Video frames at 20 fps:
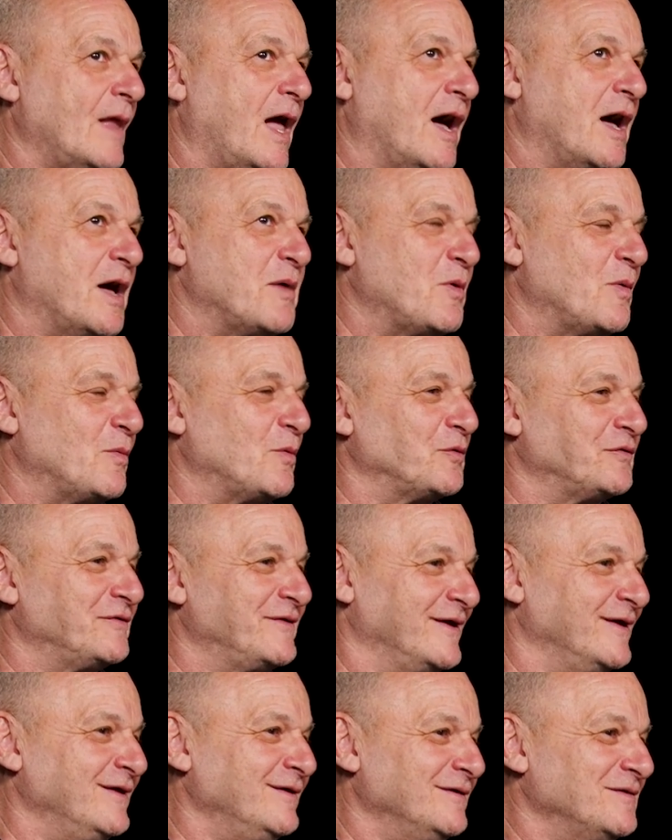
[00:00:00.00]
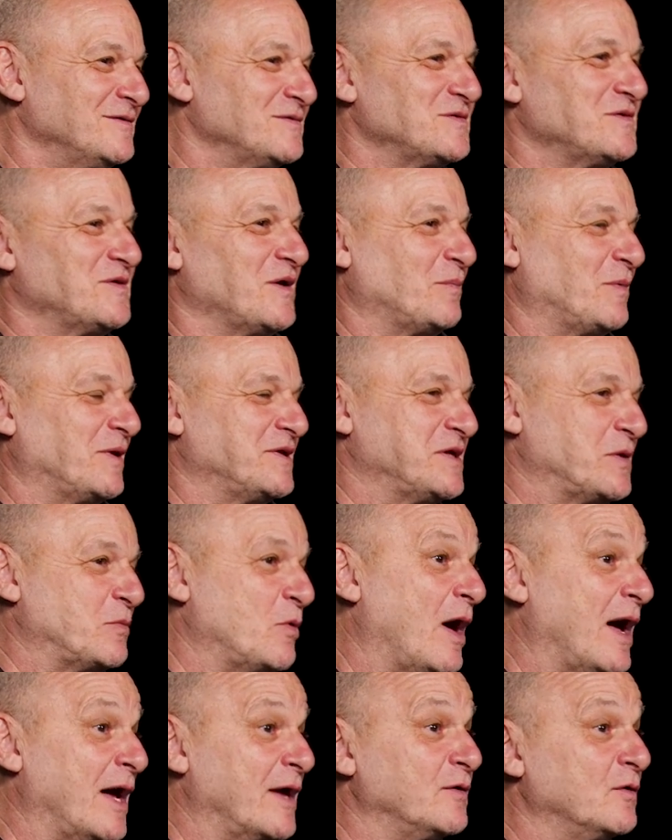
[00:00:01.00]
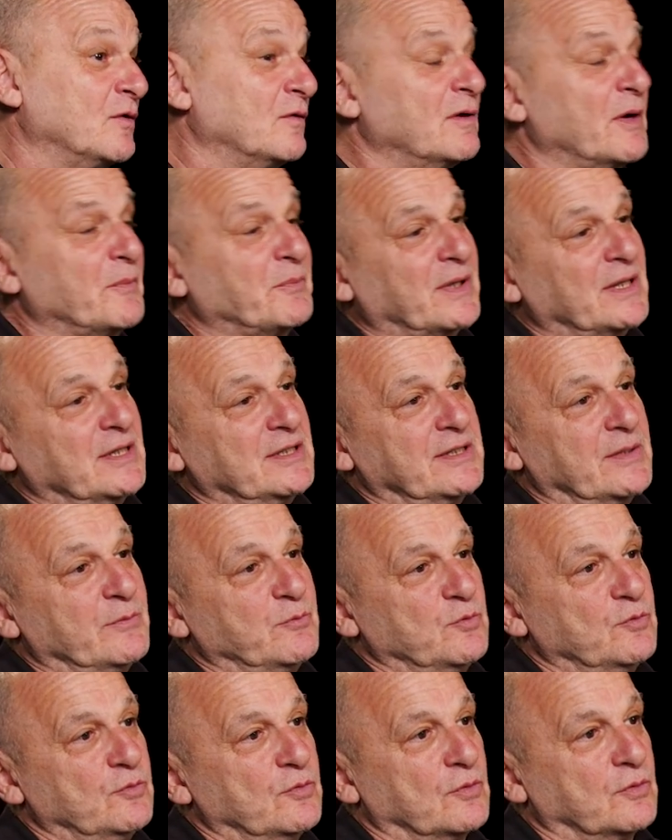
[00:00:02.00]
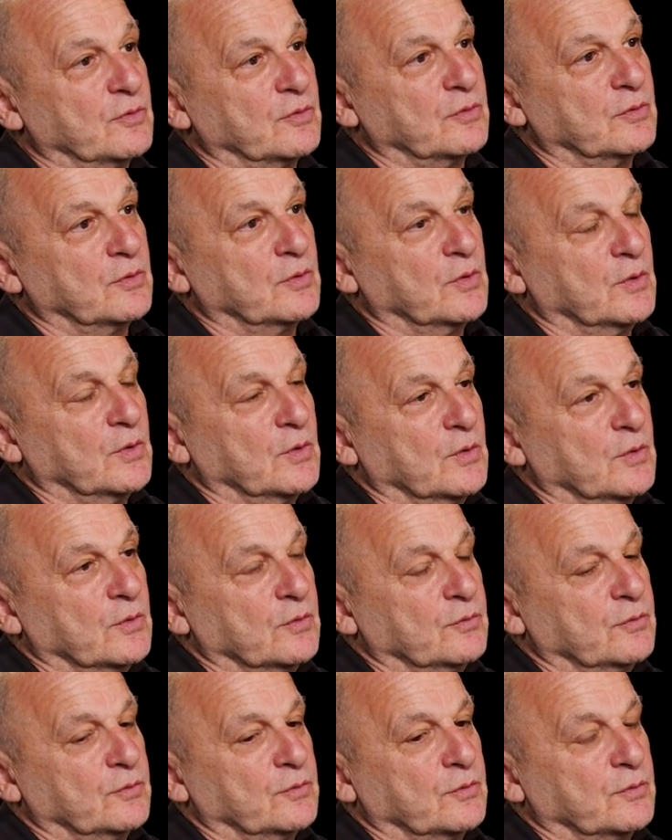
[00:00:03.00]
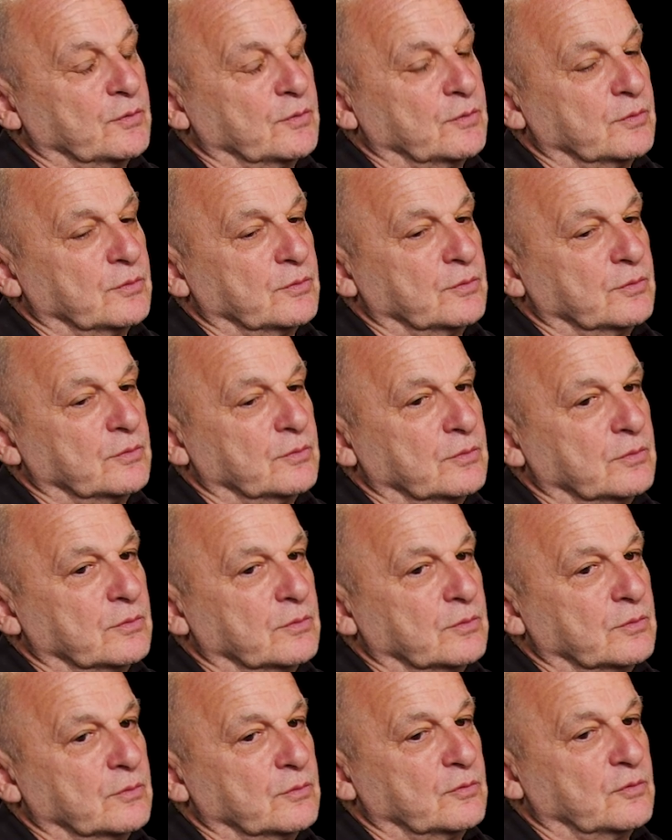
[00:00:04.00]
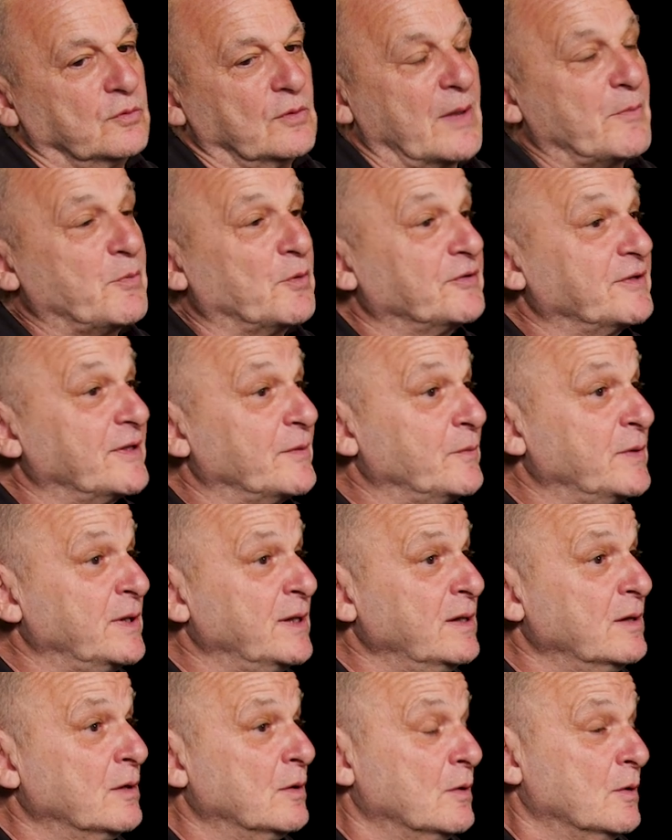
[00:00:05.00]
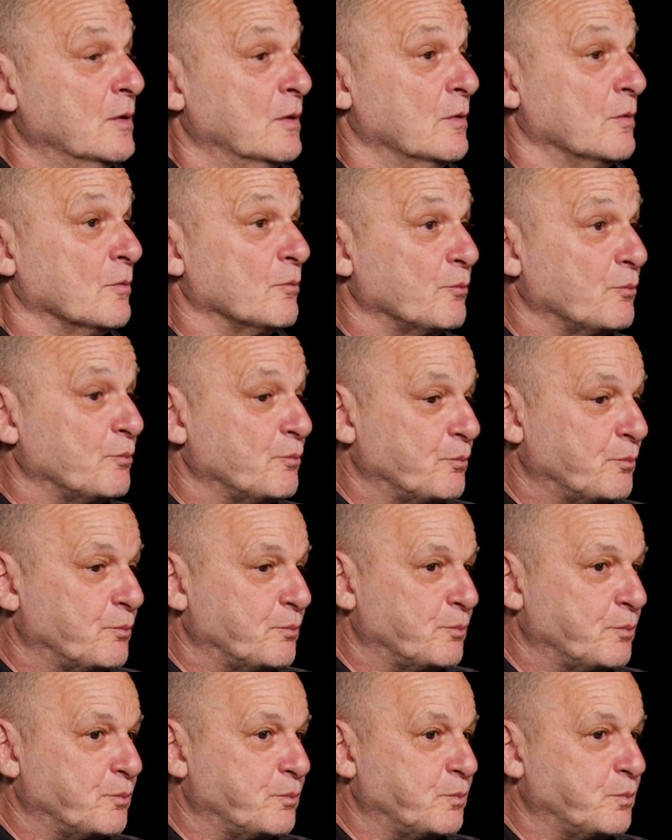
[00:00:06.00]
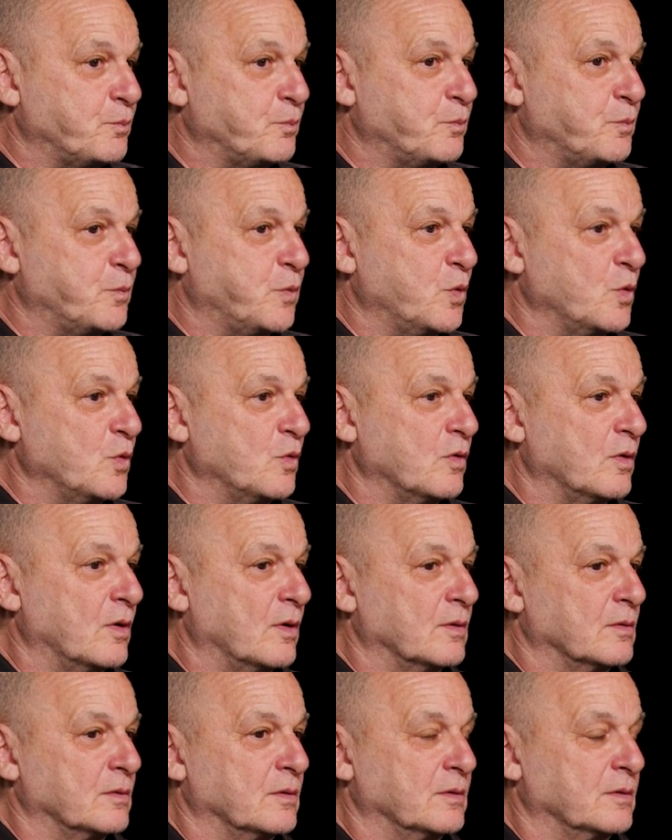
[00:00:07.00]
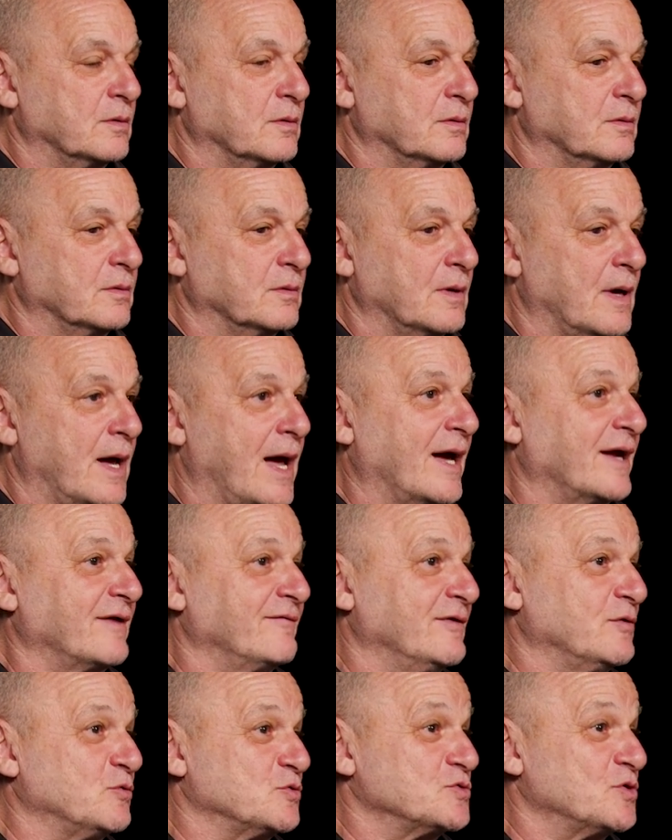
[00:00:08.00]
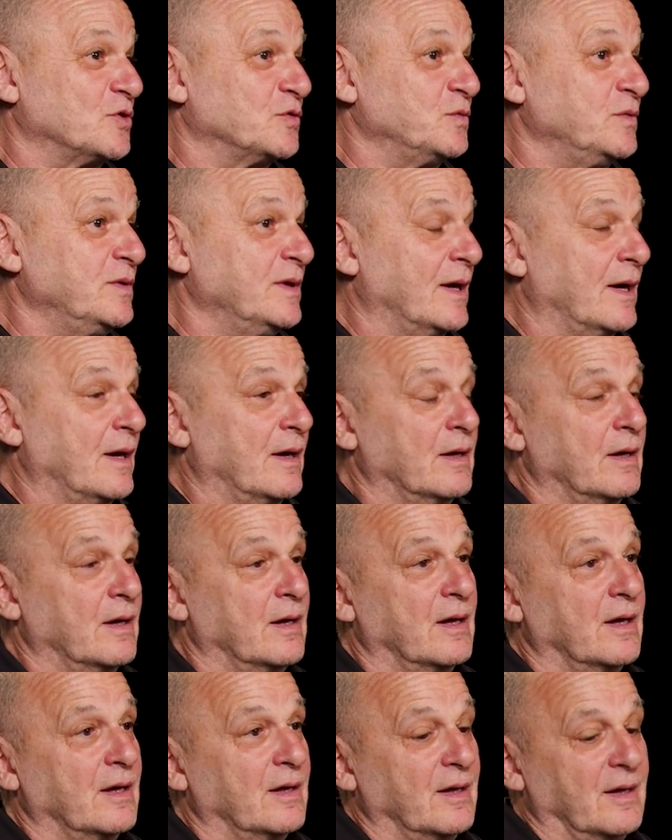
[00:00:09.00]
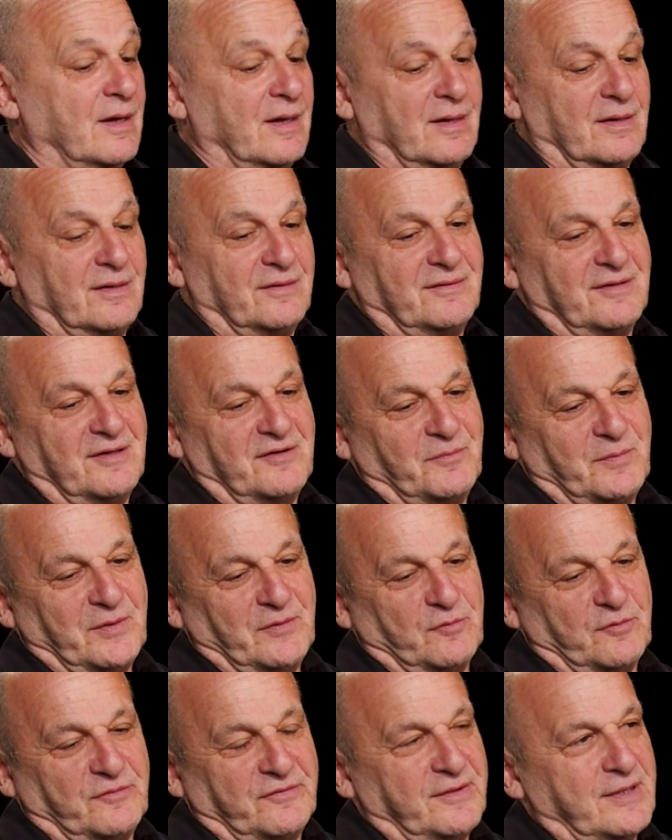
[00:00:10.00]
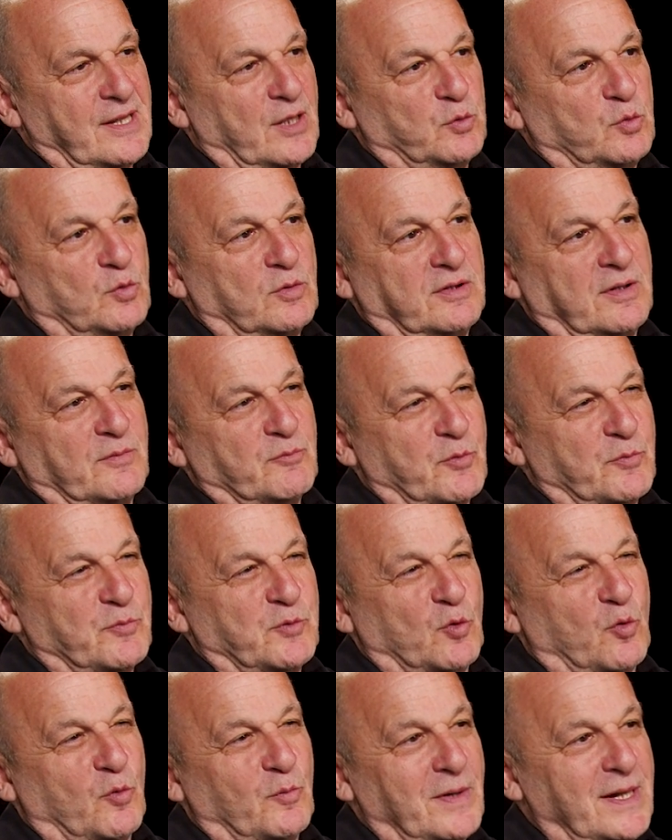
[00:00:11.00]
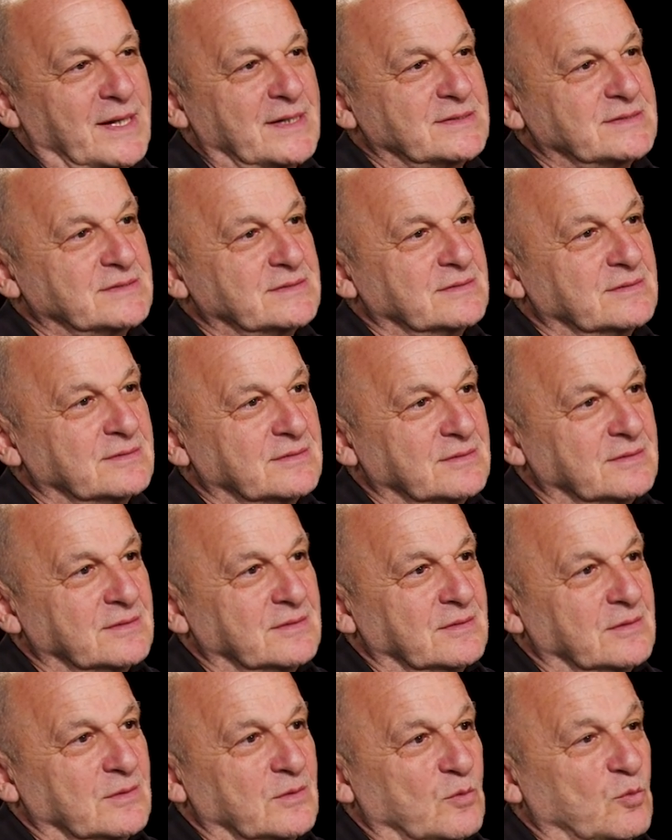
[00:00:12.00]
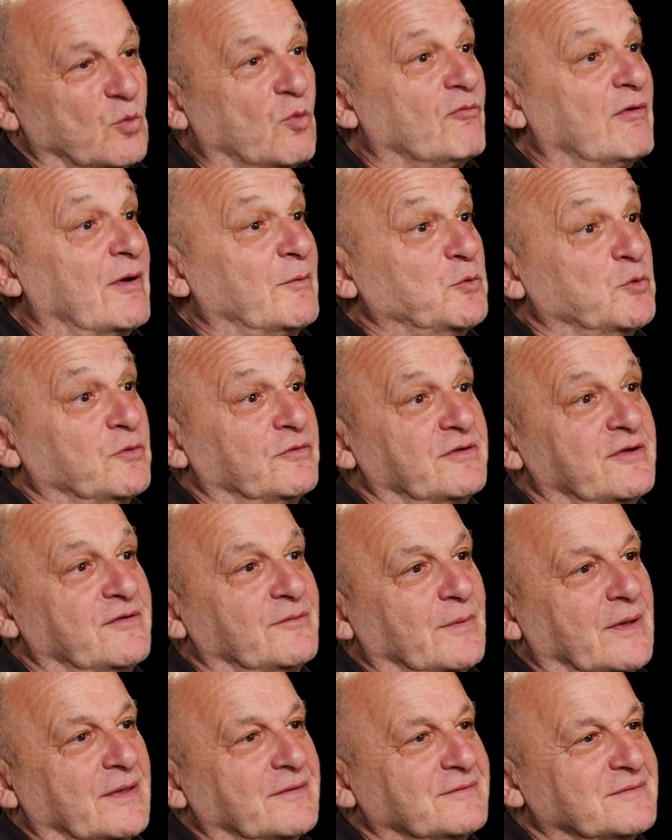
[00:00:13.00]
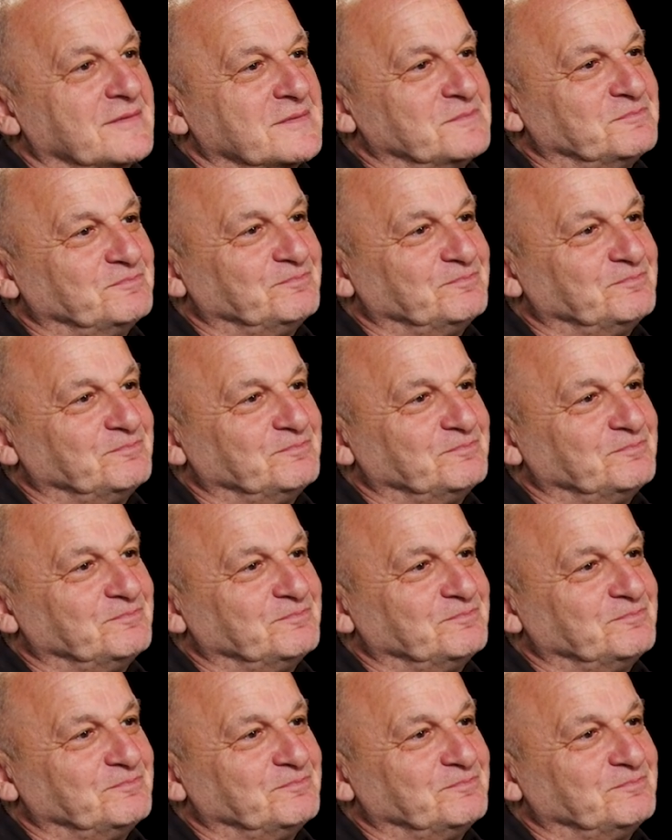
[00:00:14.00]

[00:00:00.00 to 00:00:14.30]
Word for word: à un moment T, c'est-à-dire pratiquement un an après le début de, de, la pandémie, pour euh, arriver aujourd'hui à, un une espèce de scénario qui est un peu plus complexe, où on voit mieux ce qui se passe.